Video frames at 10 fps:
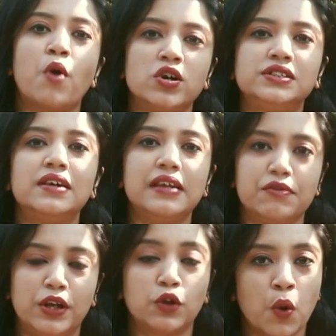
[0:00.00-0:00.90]
ময়শ্চার
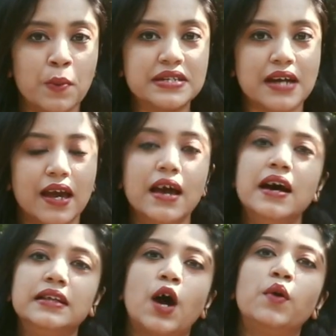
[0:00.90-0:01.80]
লেভেল কমে যায়
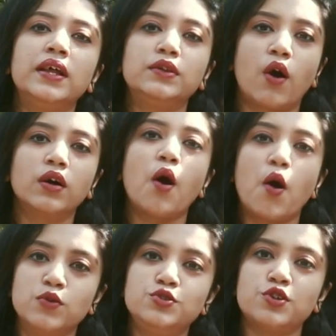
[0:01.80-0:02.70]
তাহলে ত্বক
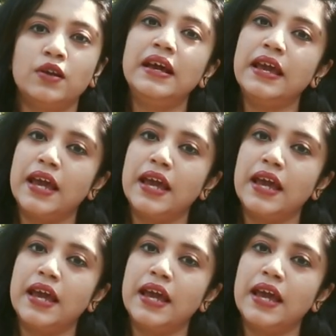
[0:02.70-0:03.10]
অনুজ্জ্বল